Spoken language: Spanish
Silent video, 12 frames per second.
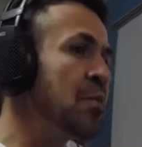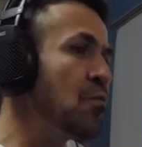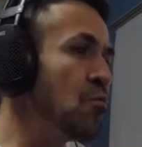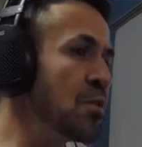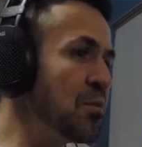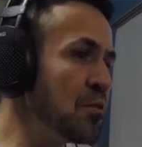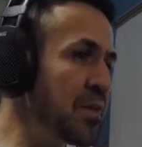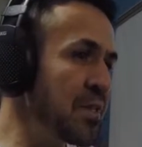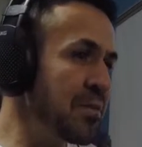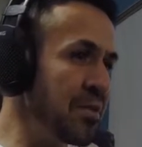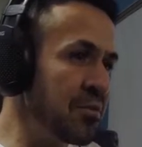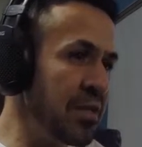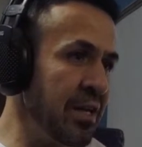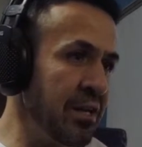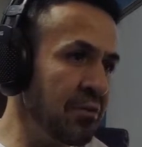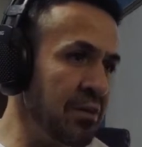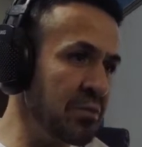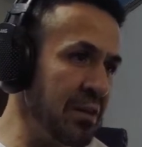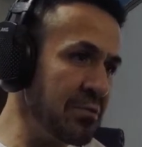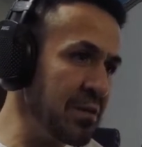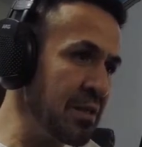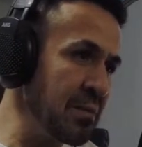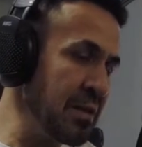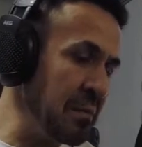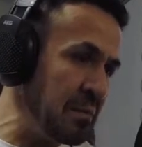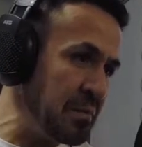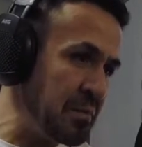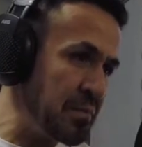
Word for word: Últimos pensamientos, Alan, con respecto al tema.